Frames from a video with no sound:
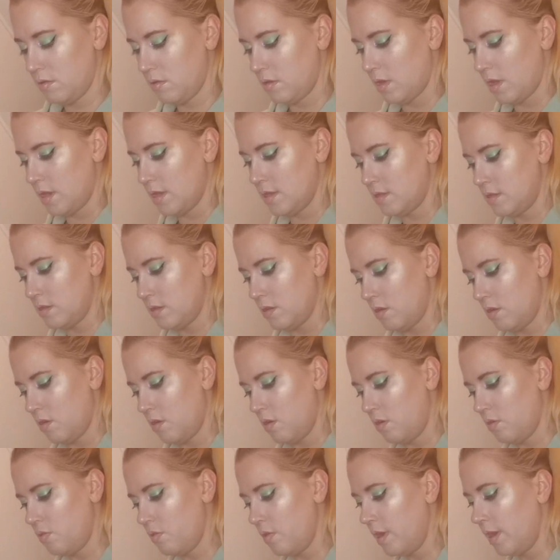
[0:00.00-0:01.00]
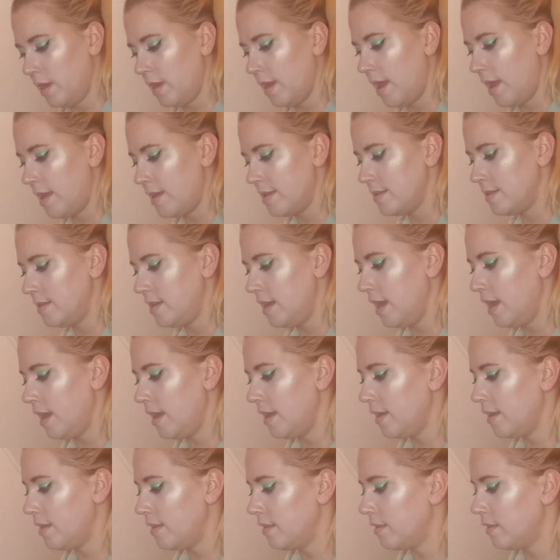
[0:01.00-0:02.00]
Da ist auch noch ein kleines
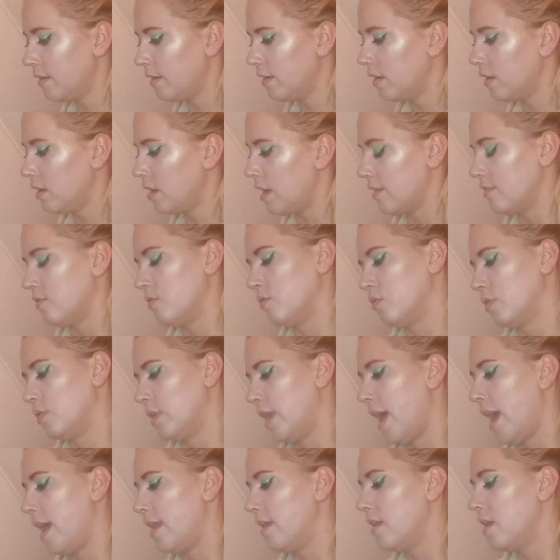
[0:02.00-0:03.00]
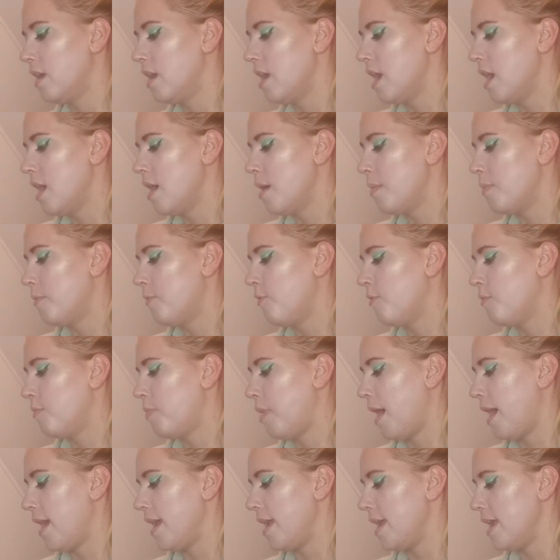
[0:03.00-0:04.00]
Tiegelchen drin, also klein vom
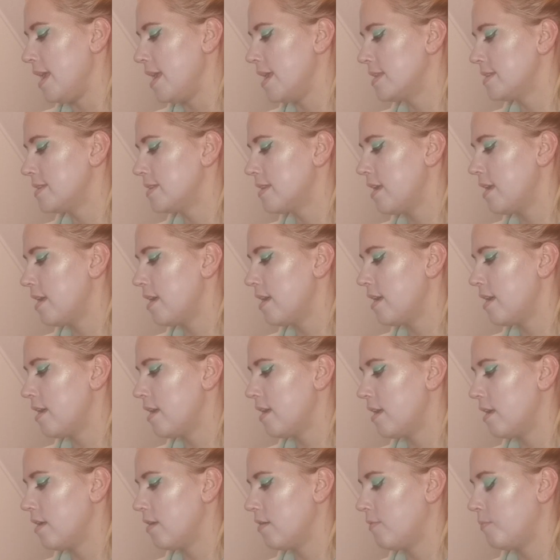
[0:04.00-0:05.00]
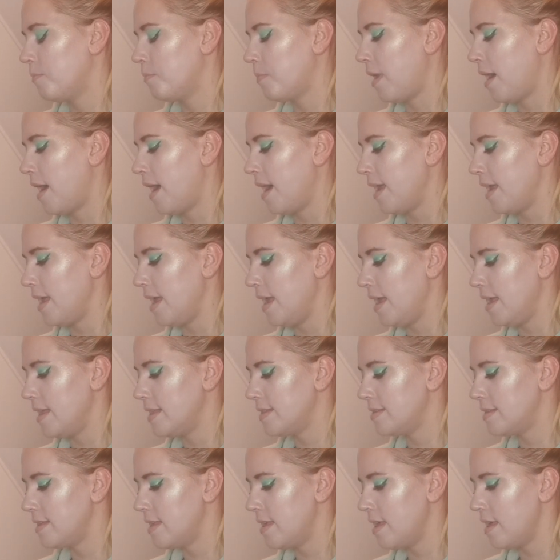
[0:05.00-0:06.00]
Paesa,
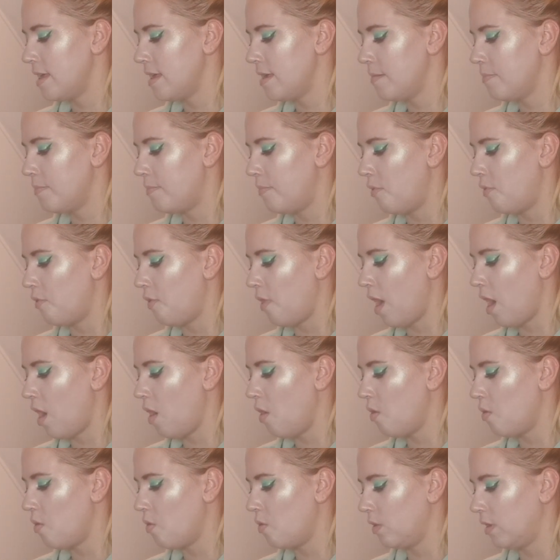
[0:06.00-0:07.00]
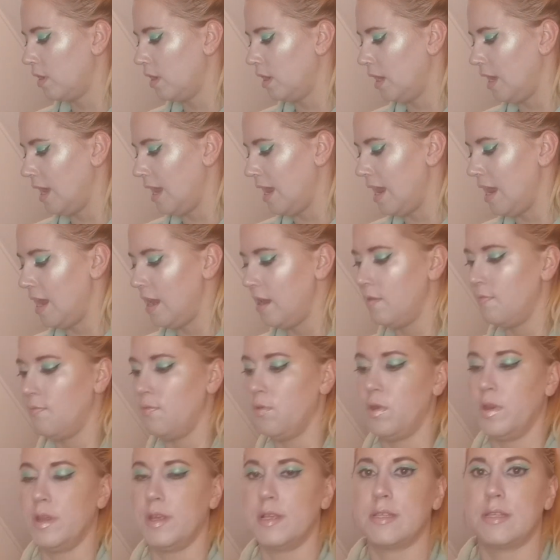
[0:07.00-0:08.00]
Paese Brow Gel,
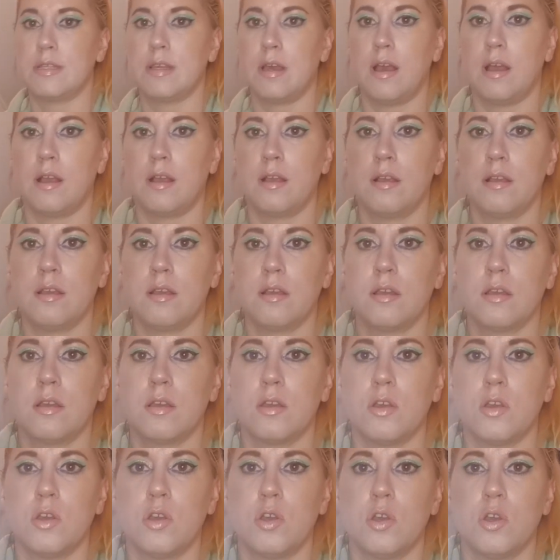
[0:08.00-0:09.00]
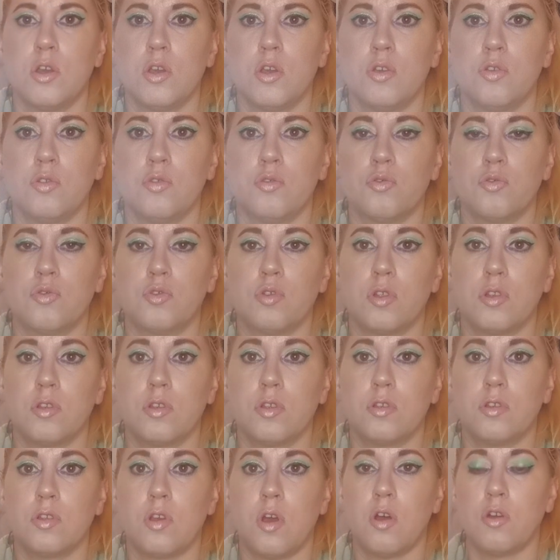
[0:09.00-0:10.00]
würde ich sagen. So
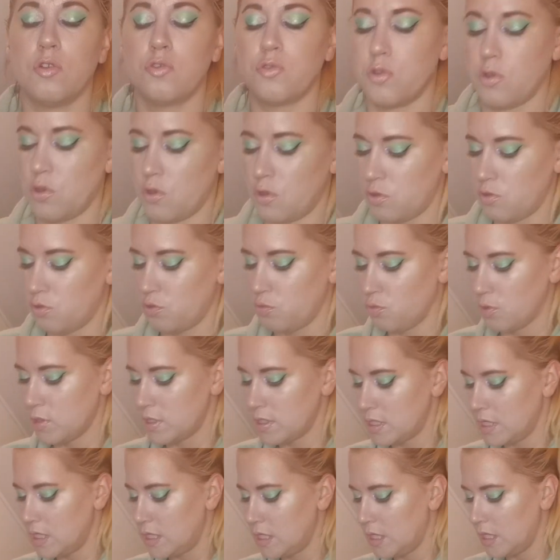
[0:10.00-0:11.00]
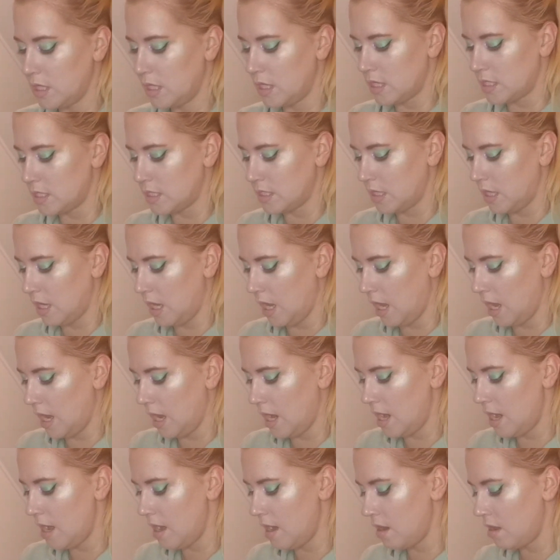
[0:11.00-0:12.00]
schaut das auch, so ein durchsichtiges
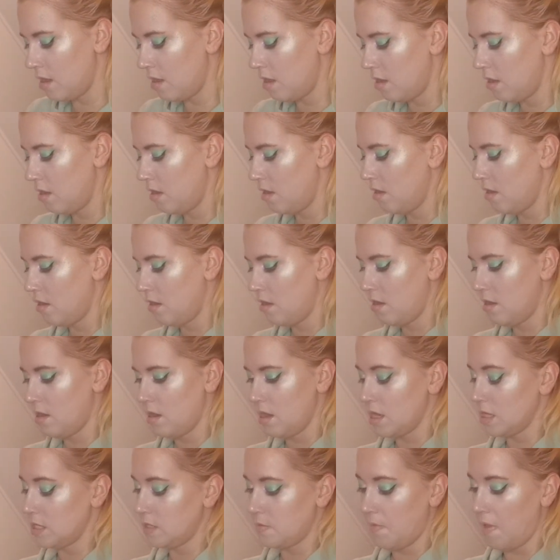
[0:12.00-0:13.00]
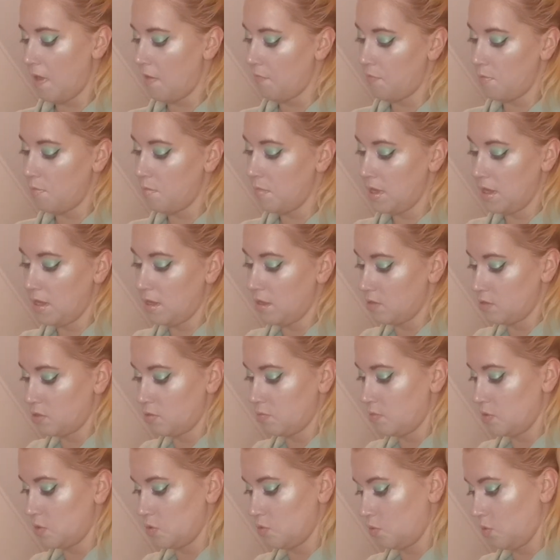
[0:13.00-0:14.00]
Gel. Das wäre für mich ja
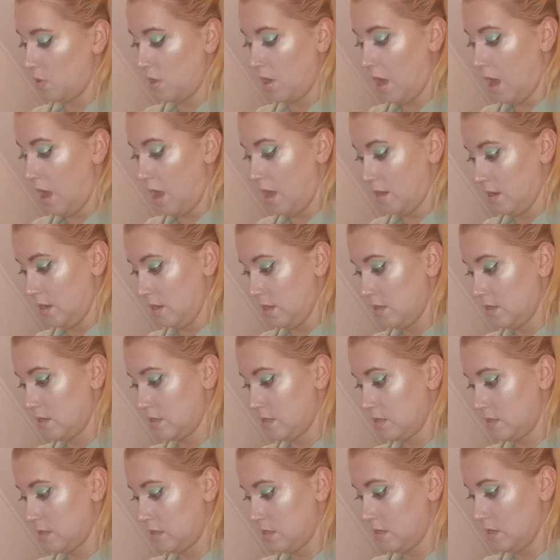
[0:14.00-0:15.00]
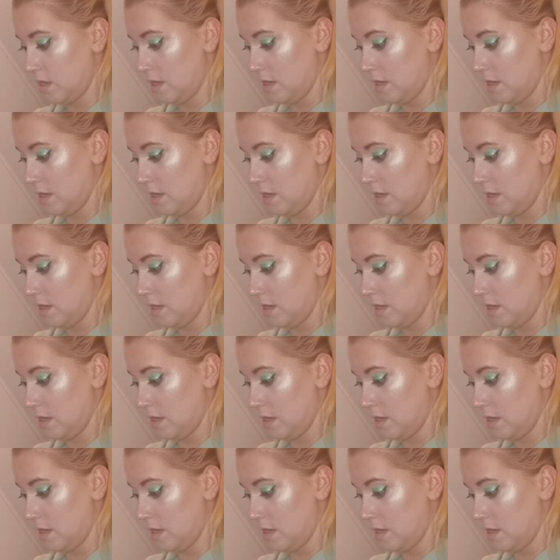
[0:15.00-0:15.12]
sowieso gar nichts.